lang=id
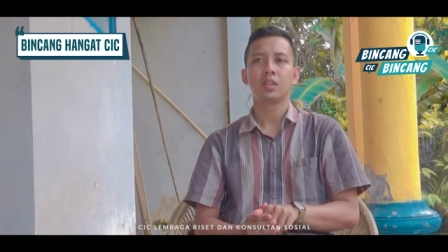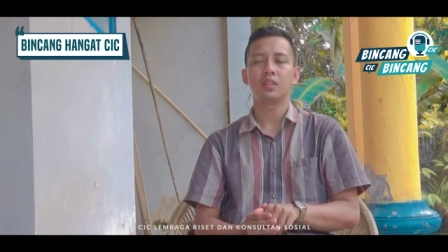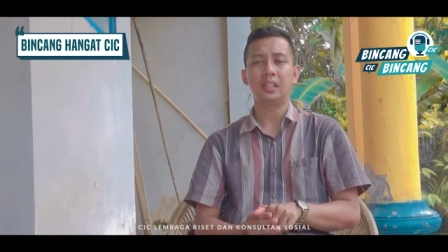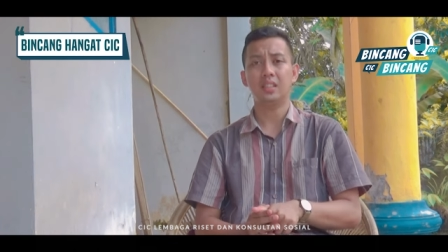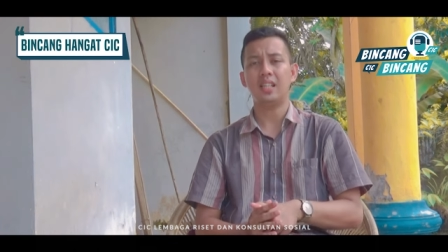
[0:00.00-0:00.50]

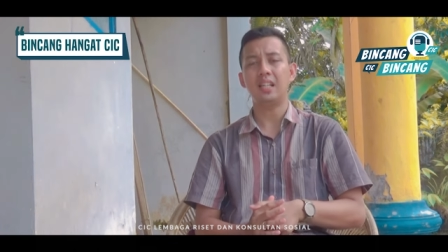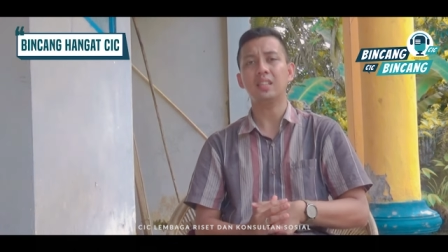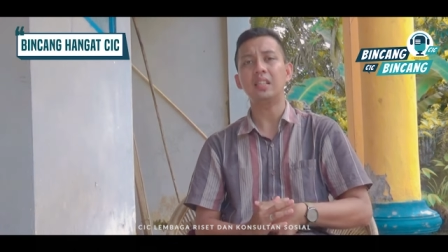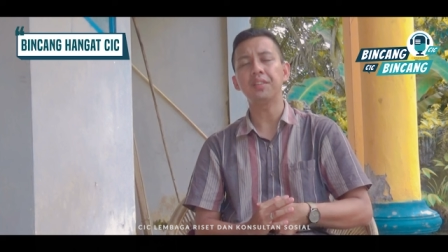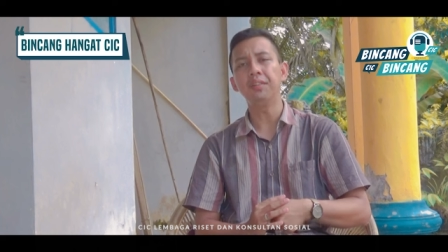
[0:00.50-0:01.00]
Saskia
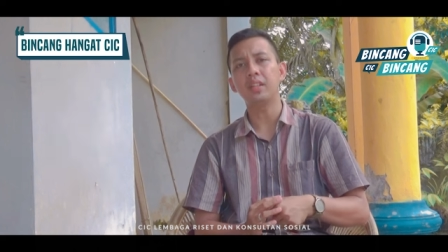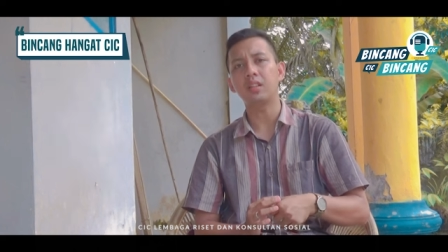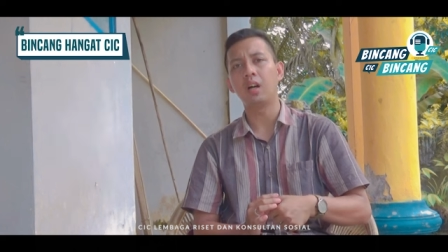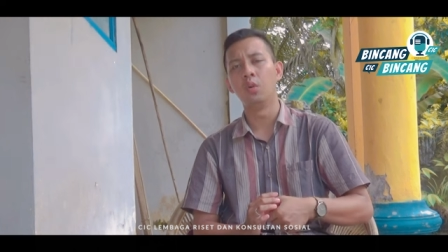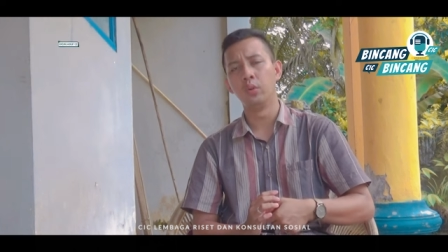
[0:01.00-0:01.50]
Sassen di
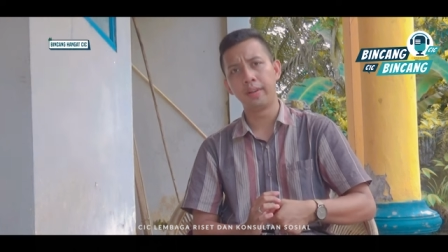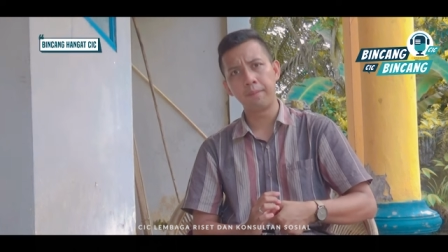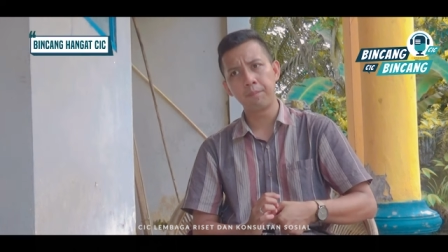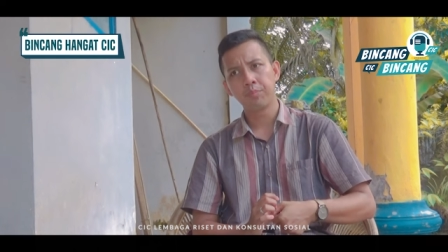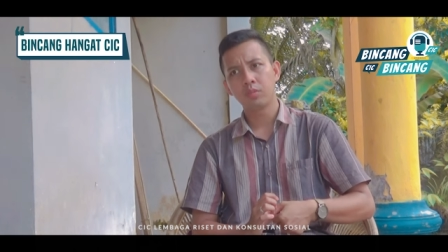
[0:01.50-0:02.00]

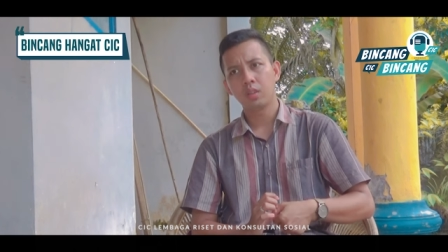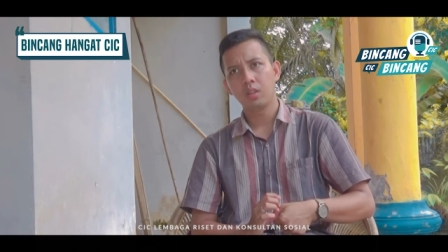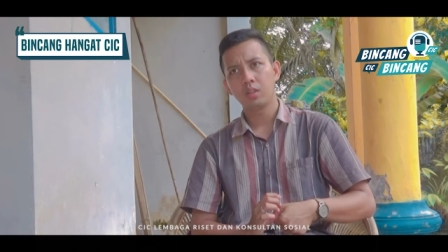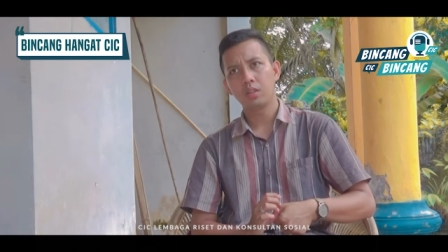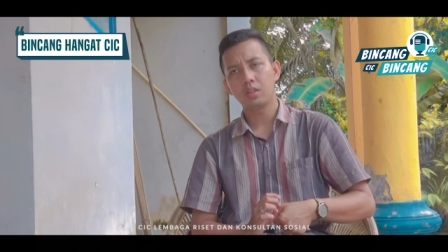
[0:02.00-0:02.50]
tahun
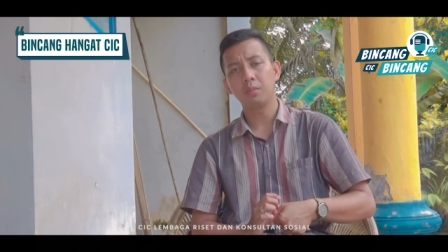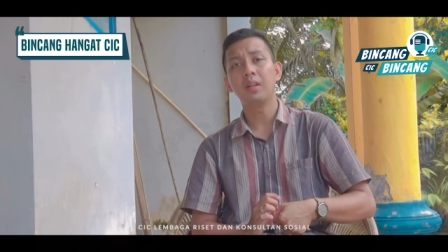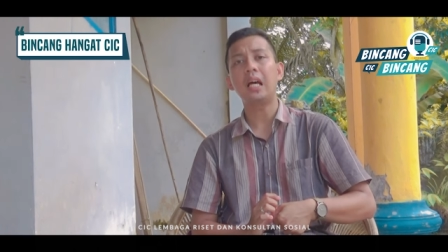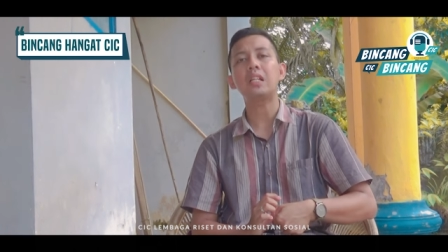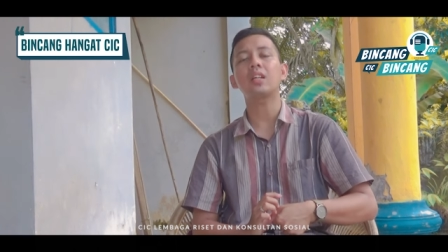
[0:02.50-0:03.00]

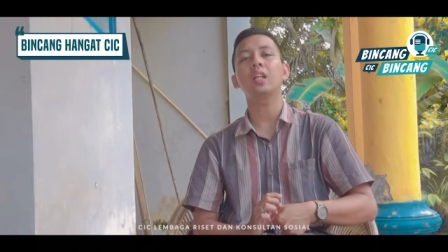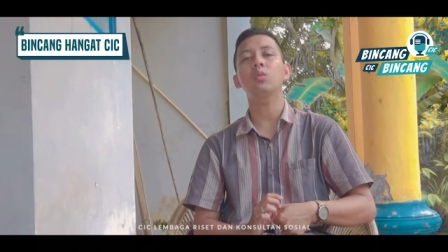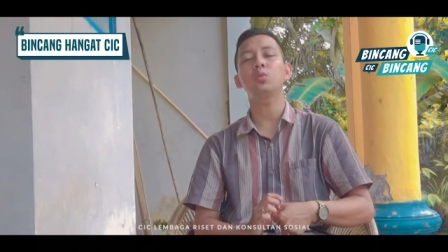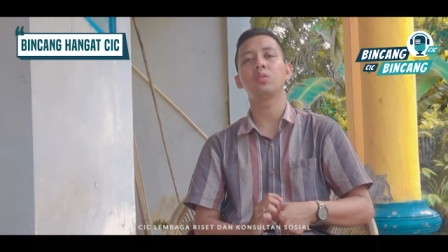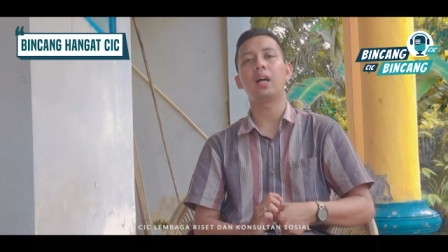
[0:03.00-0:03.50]
91
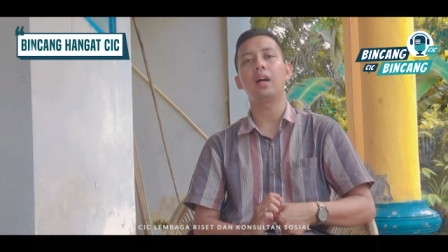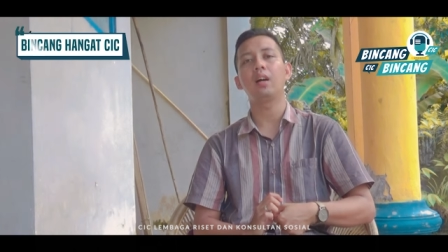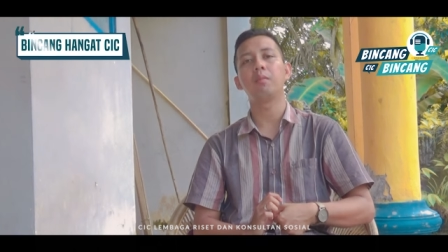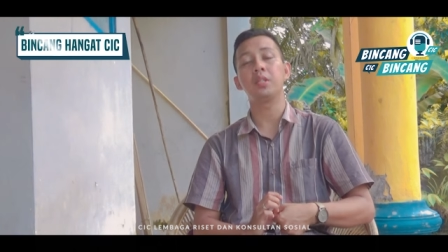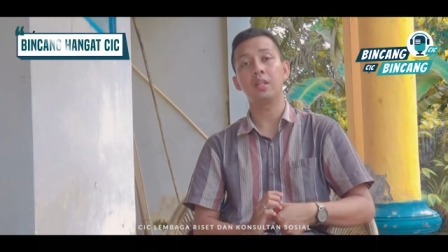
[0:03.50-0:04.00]

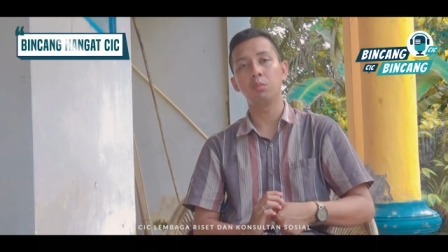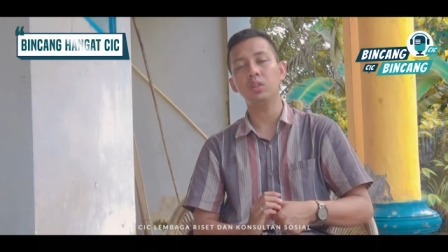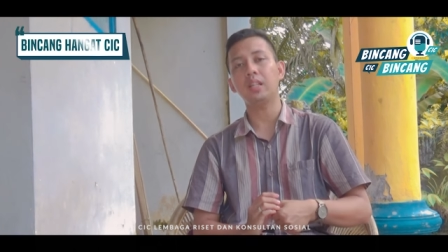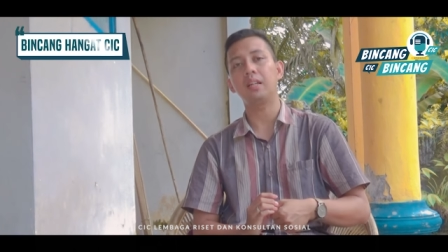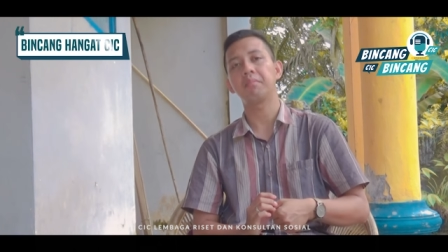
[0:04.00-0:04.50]
sudah
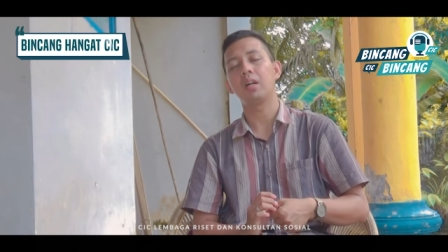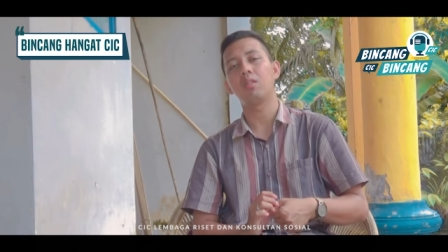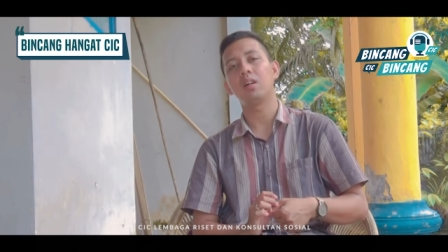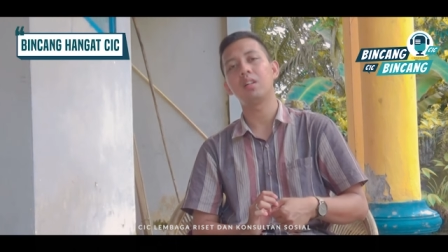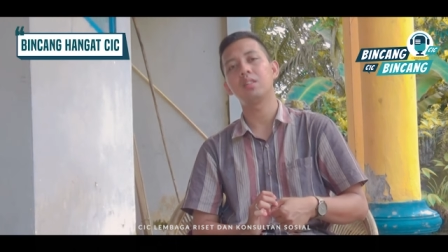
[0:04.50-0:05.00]
menyebutkan
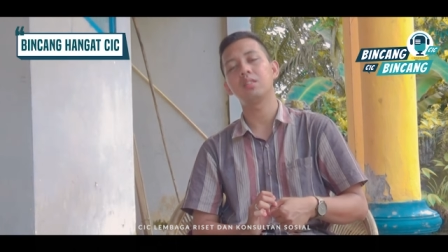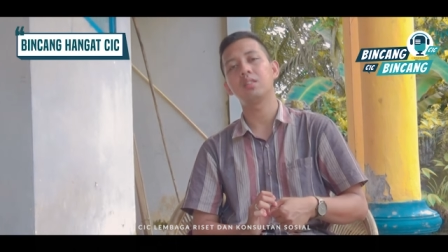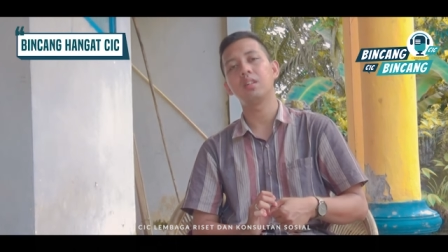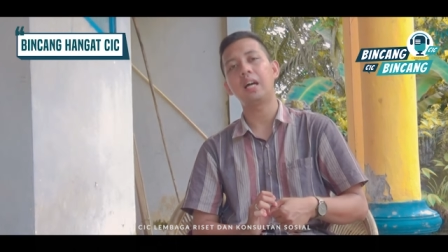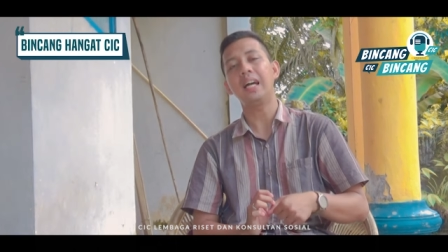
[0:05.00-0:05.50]
bahwa
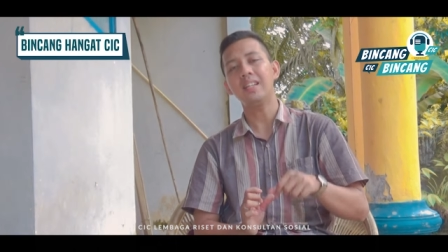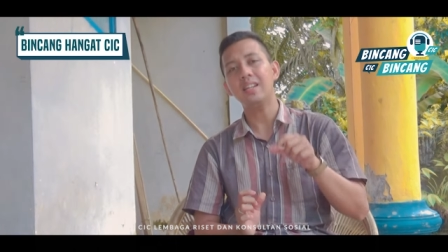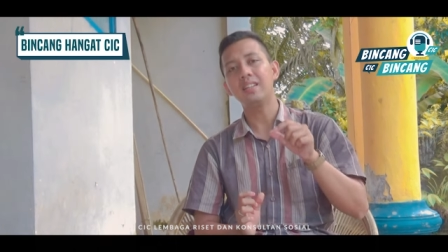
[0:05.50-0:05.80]
ada